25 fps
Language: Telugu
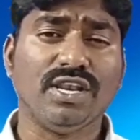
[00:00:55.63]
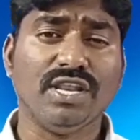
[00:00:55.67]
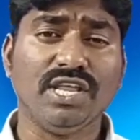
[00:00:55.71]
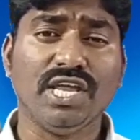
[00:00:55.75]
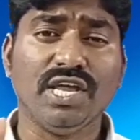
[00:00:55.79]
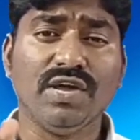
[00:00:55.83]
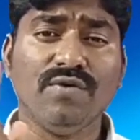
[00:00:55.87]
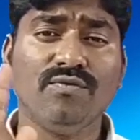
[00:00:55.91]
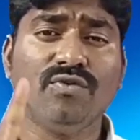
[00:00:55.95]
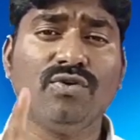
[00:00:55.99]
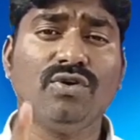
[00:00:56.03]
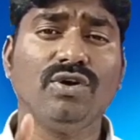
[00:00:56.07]

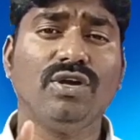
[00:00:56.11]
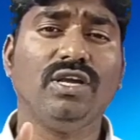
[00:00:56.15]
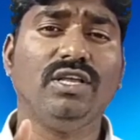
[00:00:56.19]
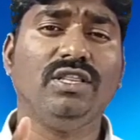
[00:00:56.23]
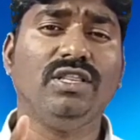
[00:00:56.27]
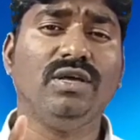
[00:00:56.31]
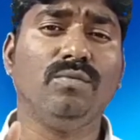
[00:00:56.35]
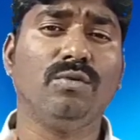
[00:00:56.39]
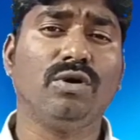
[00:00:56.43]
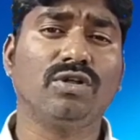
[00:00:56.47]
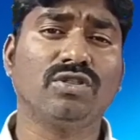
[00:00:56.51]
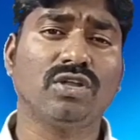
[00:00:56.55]
నీవు
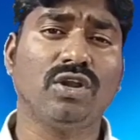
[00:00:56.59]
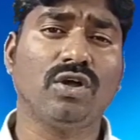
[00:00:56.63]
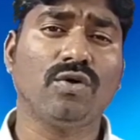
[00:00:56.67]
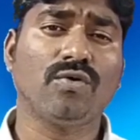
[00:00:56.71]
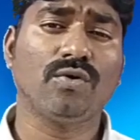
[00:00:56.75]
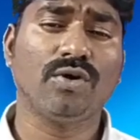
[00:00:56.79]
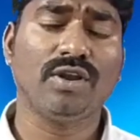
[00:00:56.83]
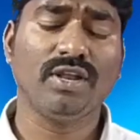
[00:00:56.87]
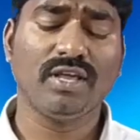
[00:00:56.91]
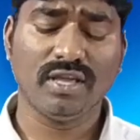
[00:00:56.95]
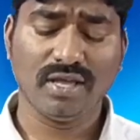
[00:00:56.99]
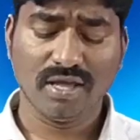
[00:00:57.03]
ఇది
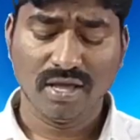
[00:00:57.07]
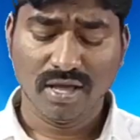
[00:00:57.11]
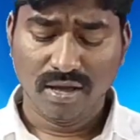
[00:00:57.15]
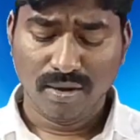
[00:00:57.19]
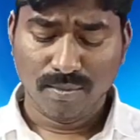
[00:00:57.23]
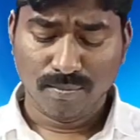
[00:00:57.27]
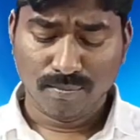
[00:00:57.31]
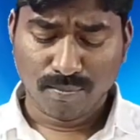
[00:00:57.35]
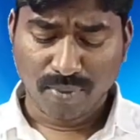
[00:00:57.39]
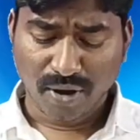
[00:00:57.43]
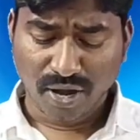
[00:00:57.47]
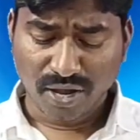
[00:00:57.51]
మొదలుకొని
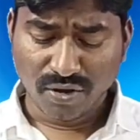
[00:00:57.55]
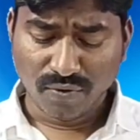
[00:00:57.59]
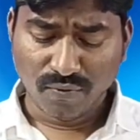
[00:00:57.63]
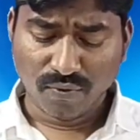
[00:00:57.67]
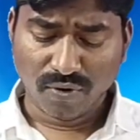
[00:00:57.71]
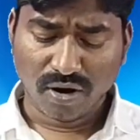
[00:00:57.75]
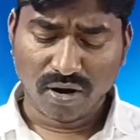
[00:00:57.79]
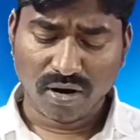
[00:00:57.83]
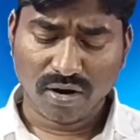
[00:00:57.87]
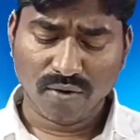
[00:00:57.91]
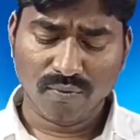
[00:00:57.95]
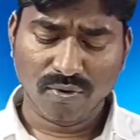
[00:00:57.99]

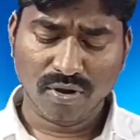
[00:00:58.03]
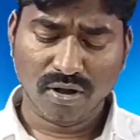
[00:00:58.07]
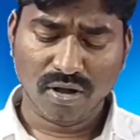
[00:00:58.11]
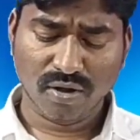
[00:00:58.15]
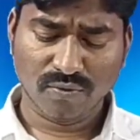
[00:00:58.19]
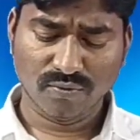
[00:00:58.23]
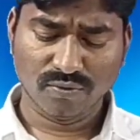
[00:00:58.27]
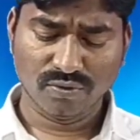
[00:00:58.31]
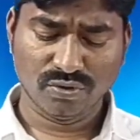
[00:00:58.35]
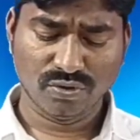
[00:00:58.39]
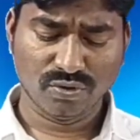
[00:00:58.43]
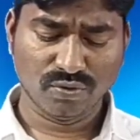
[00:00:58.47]
పైవాడవుగా
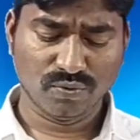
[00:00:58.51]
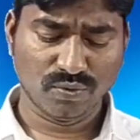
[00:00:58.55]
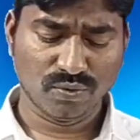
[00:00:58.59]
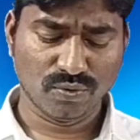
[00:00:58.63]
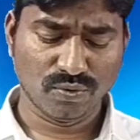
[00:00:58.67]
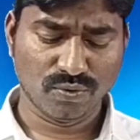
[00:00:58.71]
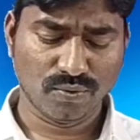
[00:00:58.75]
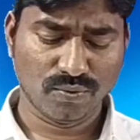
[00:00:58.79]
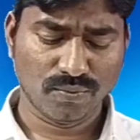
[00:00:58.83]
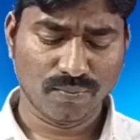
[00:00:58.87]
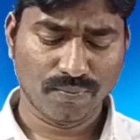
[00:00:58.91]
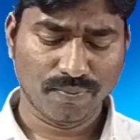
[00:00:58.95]

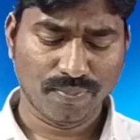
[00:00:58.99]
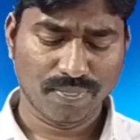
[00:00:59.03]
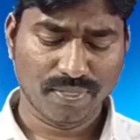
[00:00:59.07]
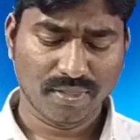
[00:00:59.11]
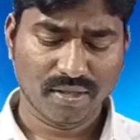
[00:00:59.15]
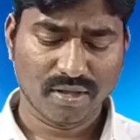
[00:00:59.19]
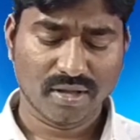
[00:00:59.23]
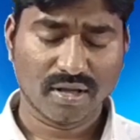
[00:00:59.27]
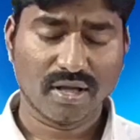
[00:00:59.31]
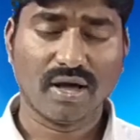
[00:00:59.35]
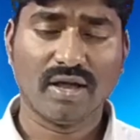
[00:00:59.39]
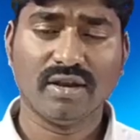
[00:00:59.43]
ఉండవు
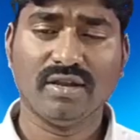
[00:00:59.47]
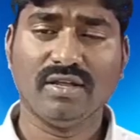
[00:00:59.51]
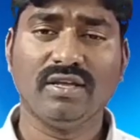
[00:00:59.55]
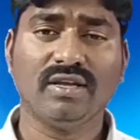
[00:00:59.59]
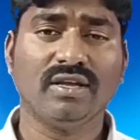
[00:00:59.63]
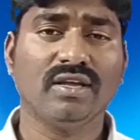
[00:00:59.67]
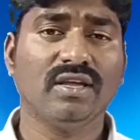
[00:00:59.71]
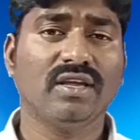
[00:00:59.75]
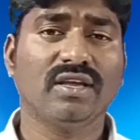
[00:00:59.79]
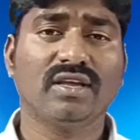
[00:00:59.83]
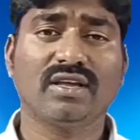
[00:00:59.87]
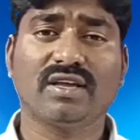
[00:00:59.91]
కానీ
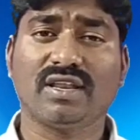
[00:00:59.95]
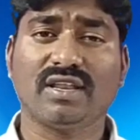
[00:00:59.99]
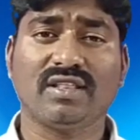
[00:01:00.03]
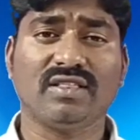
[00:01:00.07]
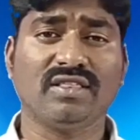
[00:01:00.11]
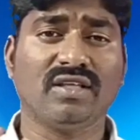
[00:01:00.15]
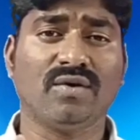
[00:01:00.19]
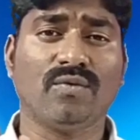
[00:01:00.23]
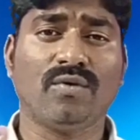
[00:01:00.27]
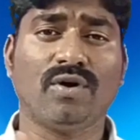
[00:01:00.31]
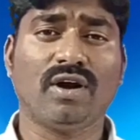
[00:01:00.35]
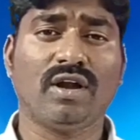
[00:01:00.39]

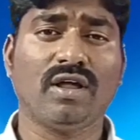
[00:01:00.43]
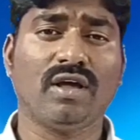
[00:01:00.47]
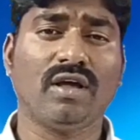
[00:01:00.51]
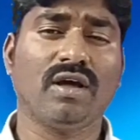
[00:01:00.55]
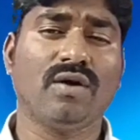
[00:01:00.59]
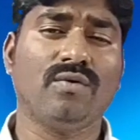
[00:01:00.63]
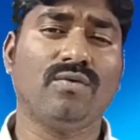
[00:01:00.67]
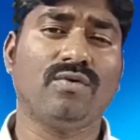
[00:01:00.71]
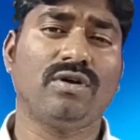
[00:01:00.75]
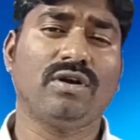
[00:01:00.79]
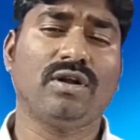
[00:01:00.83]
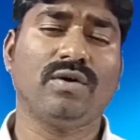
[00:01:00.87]

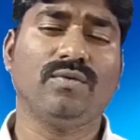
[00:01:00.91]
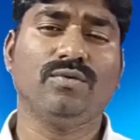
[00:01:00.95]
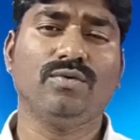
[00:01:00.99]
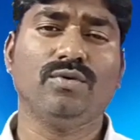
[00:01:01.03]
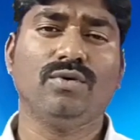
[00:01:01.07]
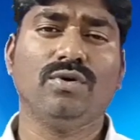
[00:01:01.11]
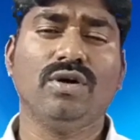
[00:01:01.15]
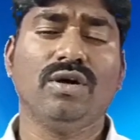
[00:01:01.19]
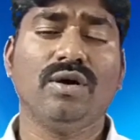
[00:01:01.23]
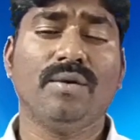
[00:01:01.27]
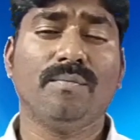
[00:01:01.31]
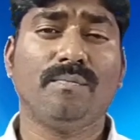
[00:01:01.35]
క్రిందవాడగా ఉండవు
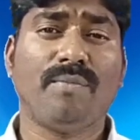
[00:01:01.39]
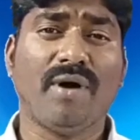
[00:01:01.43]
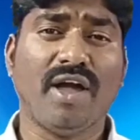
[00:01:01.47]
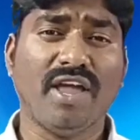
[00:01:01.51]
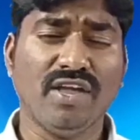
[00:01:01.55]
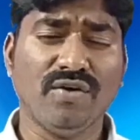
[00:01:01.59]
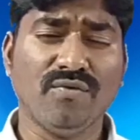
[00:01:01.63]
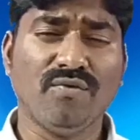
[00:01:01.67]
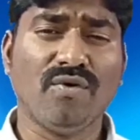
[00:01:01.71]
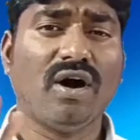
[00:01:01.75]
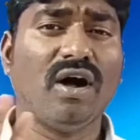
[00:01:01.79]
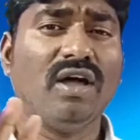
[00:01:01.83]

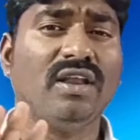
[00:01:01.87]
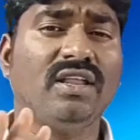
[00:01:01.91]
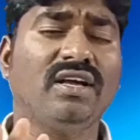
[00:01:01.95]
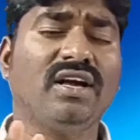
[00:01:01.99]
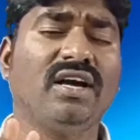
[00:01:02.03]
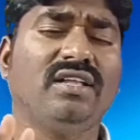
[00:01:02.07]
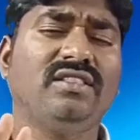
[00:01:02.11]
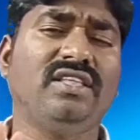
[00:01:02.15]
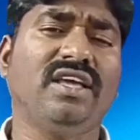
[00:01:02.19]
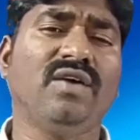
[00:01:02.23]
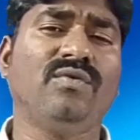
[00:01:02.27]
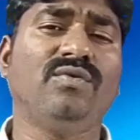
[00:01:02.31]

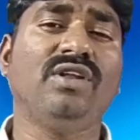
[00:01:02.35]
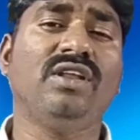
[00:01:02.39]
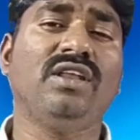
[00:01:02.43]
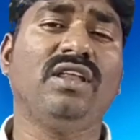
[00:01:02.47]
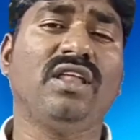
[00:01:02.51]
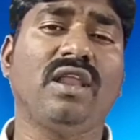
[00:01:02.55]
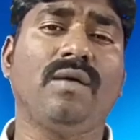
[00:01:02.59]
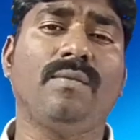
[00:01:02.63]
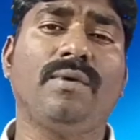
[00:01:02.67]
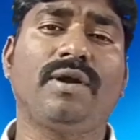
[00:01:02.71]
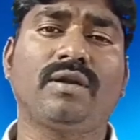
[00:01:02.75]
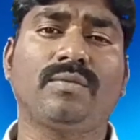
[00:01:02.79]
పైవాణిగా దేవుని
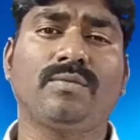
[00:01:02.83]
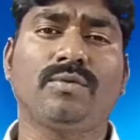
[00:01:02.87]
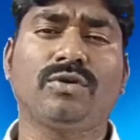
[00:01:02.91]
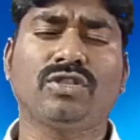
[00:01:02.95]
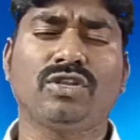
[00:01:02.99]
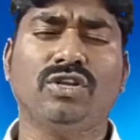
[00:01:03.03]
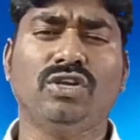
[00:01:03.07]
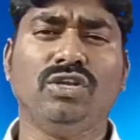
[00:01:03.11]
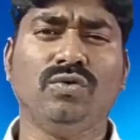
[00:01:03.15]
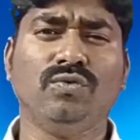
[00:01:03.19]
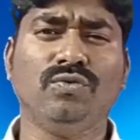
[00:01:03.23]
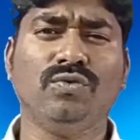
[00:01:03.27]
నిలబెట్టబో
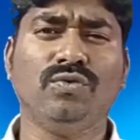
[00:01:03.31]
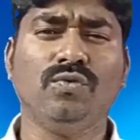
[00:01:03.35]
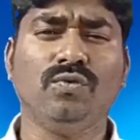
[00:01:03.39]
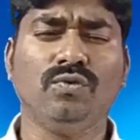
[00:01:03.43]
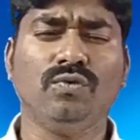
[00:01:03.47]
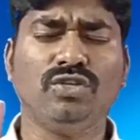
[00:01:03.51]
నువ్వు